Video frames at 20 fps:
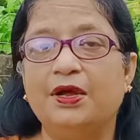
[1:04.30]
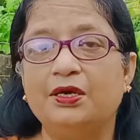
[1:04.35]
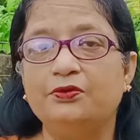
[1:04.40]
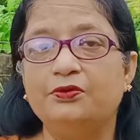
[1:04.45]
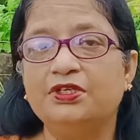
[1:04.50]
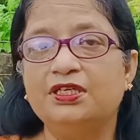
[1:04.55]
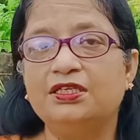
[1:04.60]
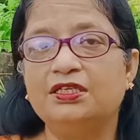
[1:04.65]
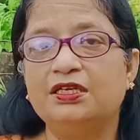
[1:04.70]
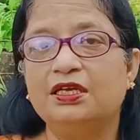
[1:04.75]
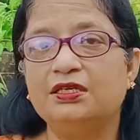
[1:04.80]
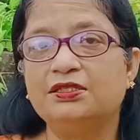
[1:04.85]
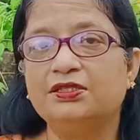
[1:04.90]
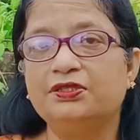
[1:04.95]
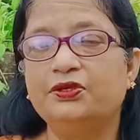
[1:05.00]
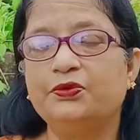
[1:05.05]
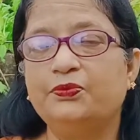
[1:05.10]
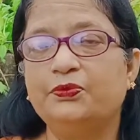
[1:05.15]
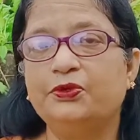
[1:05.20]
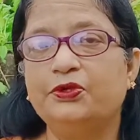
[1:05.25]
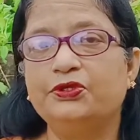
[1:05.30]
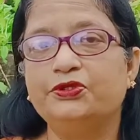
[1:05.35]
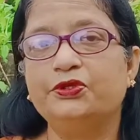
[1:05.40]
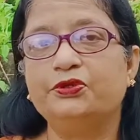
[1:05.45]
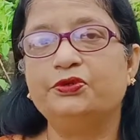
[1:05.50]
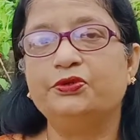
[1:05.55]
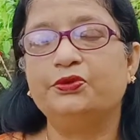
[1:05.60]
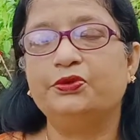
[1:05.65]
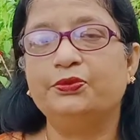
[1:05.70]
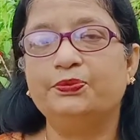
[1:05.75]
মানসিক স্বাস্থ্যেরও
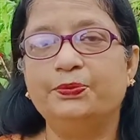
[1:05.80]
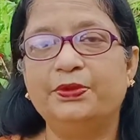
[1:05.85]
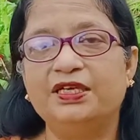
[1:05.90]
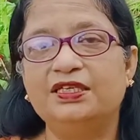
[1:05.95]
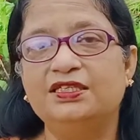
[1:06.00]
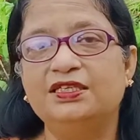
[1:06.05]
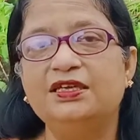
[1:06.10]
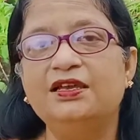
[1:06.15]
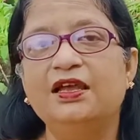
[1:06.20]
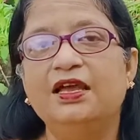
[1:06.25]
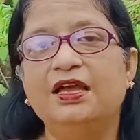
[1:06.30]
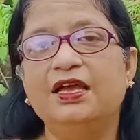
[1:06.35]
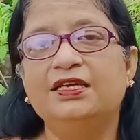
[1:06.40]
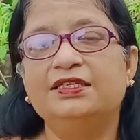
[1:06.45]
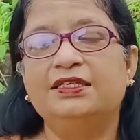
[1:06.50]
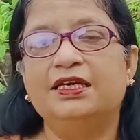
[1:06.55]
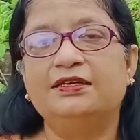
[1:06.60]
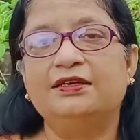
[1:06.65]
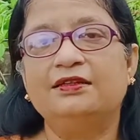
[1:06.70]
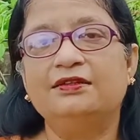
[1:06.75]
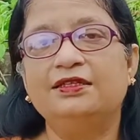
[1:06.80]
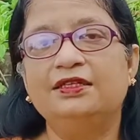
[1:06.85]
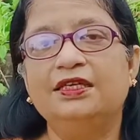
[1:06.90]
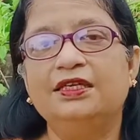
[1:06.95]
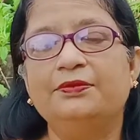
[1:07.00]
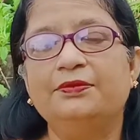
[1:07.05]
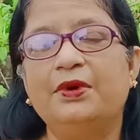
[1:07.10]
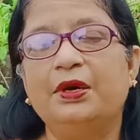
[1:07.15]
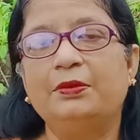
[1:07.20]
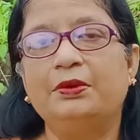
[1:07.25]
প্রয়োজন খুব বেশি সেটার
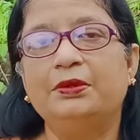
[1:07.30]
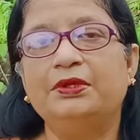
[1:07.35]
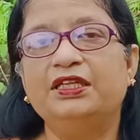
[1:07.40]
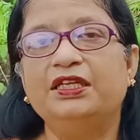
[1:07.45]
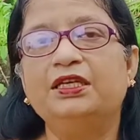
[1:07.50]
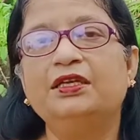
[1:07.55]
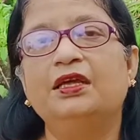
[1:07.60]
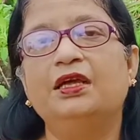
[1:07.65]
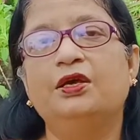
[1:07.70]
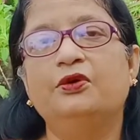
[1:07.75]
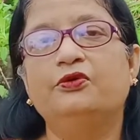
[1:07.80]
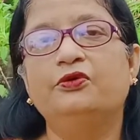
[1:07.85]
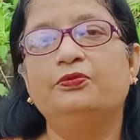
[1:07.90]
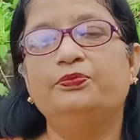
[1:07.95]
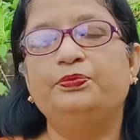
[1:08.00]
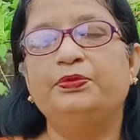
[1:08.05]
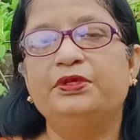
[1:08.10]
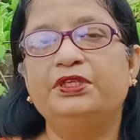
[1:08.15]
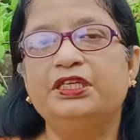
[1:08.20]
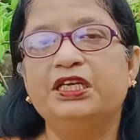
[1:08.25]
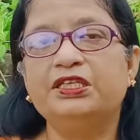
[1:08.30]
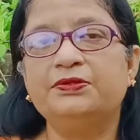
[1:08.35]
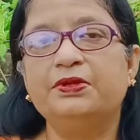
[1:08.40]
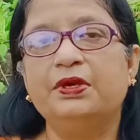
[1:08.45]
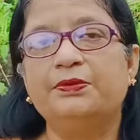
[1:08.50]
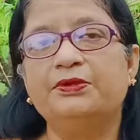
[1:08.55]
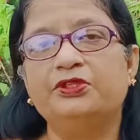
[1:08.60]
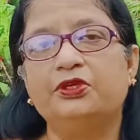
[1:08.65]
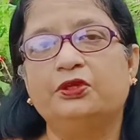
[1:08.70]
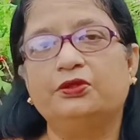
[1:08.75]
দিকে মা বাবাদের খুব
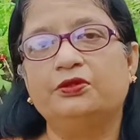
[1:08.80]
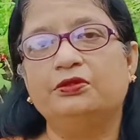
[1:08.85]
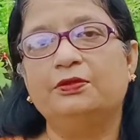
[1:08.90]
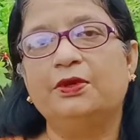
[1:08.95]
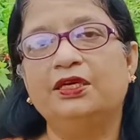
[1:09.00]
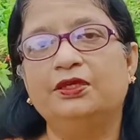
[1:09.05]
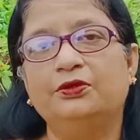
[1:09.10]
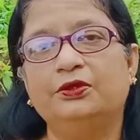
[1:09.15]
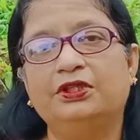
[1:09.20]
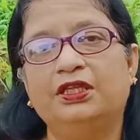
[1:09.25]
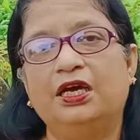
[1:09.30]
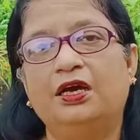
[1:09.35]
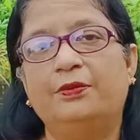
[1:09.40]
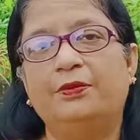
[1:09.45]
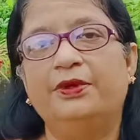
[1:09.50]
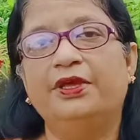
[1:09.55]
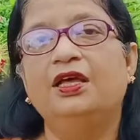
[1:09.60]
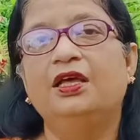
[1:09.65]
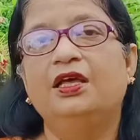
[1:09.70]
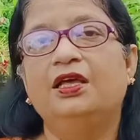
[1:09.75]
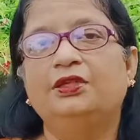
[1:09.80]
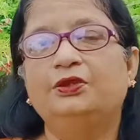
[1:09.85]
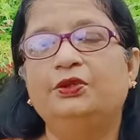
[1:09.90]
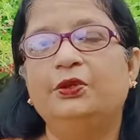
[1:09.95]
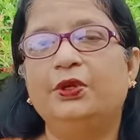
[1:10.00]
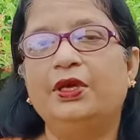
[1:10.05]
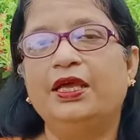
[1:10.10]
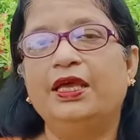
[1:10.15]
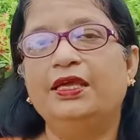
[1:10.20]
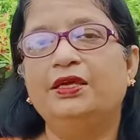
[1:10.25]
বিশেষভাবে যত্নবান হতে হবে
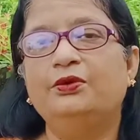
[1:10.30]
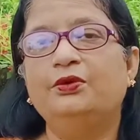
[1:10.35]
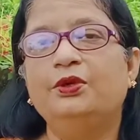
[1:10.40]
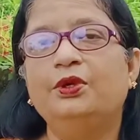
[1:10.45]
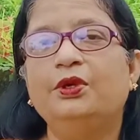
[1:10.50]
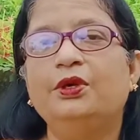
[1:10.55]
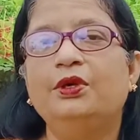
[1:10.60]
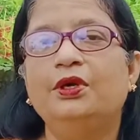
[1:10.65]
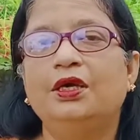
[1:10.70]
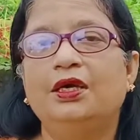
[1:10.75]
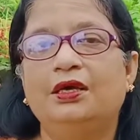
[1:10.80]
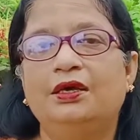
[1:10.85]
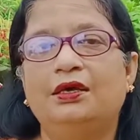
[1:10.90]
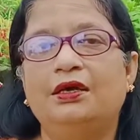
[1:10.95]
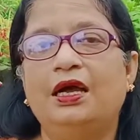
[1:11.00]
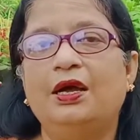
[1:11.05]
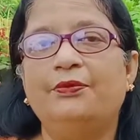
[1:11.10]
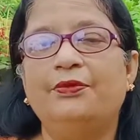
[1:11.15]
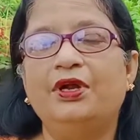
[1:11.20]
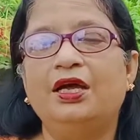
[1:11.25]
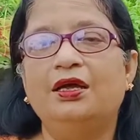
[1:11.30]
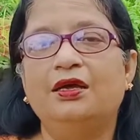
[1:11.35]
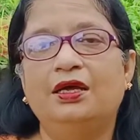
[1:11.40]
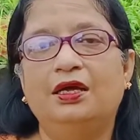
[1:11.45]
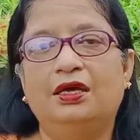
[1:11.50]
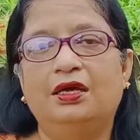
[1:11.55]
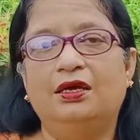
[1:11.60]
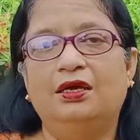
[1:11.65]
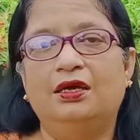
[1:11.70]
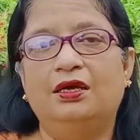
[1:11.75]
তো এইগুলো আমরা
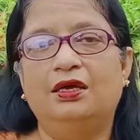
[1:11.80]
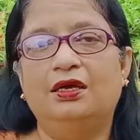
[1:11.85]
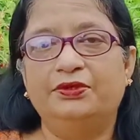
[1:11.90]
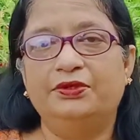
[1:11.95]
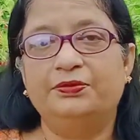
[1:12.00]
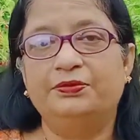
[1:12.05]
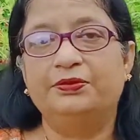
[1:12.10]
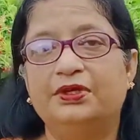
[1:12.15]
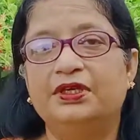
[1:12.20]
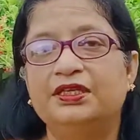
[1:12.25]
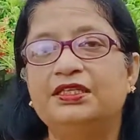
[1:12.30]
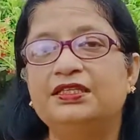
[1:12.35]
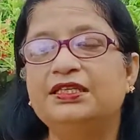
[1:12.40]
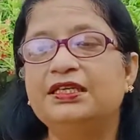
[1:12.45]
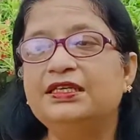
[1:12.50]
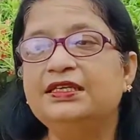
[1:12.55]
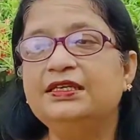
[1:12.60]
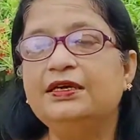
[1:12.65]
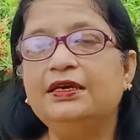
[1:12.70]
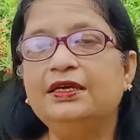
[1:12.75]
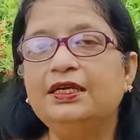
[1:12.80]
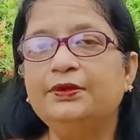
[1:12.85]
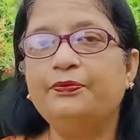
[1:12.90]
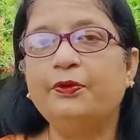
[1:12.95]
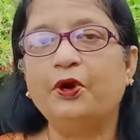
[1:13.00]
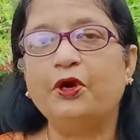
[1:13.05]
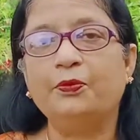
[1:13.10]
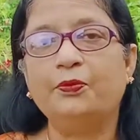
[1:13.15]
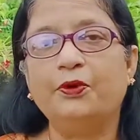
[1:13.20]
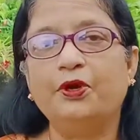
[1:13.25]
সিরিয়ালি
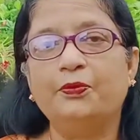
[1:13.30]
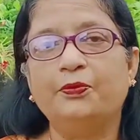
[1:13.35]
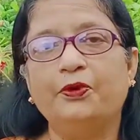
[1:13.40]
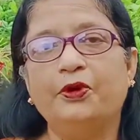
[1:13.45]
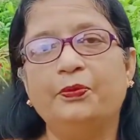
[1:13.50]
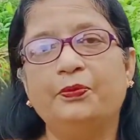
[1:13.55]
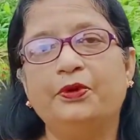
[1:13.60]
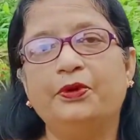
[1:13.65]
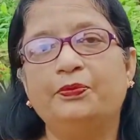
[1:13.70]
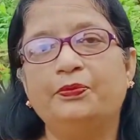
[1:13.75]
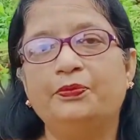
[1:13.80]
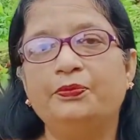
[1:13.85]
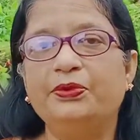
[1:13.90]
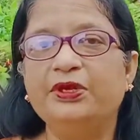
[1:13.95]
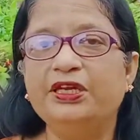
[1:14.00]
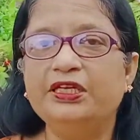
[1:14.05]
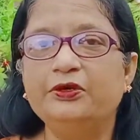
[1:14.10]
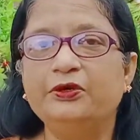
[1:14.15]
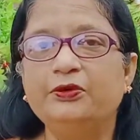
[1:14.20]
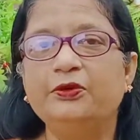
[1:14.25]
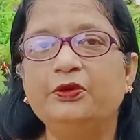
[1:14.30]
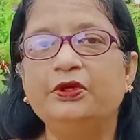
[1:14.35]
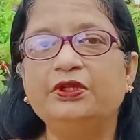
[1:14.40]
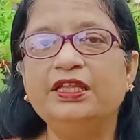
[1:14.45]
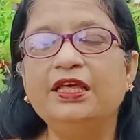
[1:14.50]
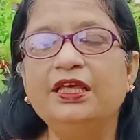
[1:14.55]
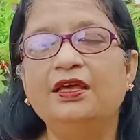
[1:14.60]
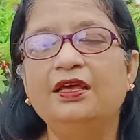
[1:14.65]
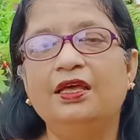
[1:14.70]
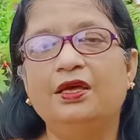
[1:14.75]
পরপর পরপর
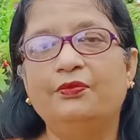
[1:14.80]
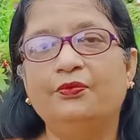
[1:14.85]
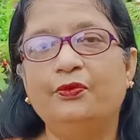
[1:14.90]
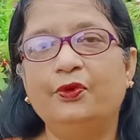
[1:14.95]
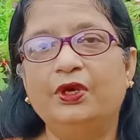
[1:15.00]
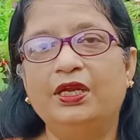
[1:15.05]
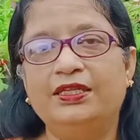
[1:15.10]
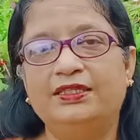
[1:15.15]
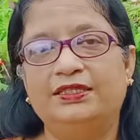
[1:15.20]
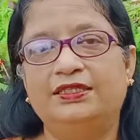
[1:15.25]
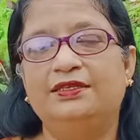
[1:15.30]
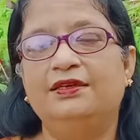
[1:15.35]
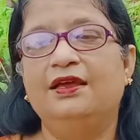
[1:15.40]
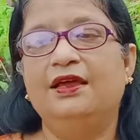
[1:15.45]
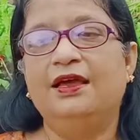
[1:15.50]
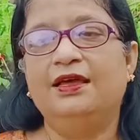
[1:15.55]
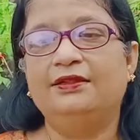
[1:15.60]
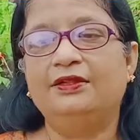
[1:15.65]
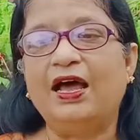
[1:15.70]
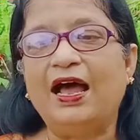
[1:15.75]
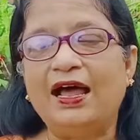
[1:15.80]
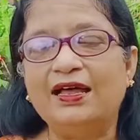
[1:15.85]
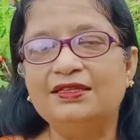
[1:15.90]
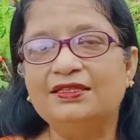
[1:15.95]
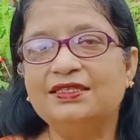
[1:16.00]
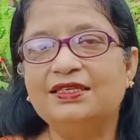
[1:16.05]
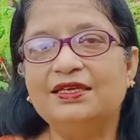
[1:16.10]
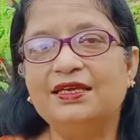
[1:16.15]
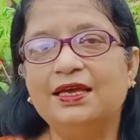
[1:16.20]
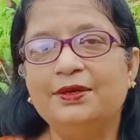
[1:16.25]
ভিডিওগুলোতে বলেছি তা
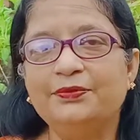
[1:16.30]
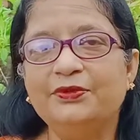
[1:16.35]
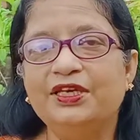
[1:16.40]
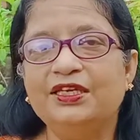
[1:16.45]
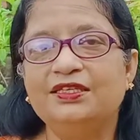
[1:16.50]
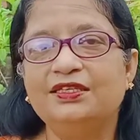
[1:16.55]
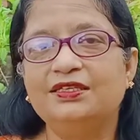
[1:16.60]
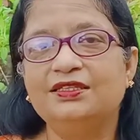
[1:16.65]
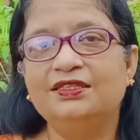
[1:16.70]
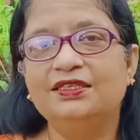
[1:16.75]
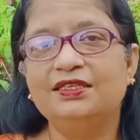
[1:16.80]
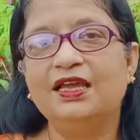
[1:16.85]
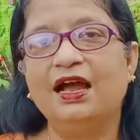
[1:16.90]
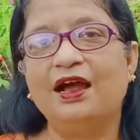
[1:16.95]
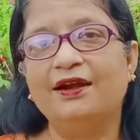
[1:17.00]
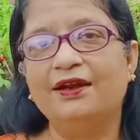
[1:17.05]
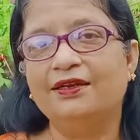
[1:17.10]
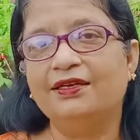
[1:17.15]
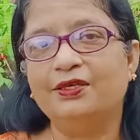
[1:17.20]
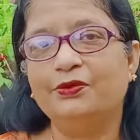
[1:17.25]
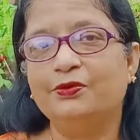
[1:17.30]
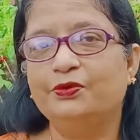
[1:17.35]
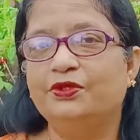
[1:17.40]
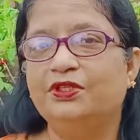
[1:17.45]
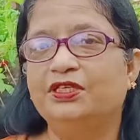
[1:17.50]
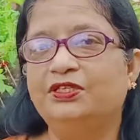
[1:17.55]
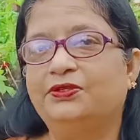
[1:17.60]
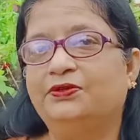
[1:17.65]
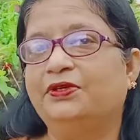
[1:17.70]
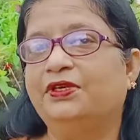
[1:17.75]
আজকে আমি এসেছি আরেকটি
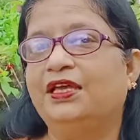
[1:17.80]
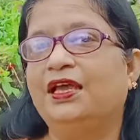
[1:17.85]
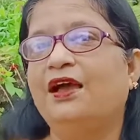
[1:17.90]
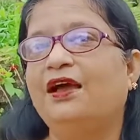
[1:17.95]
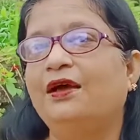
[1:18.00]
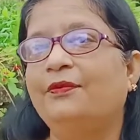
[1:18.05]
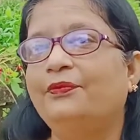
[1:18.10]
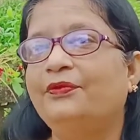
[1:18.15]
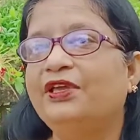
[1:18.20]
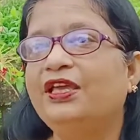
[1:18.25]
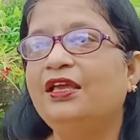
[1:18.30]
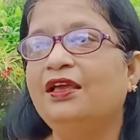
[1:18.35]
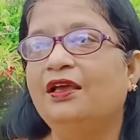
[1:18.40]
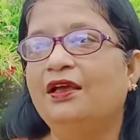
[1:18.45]
উদ্দেশ্য নিয়ে আমি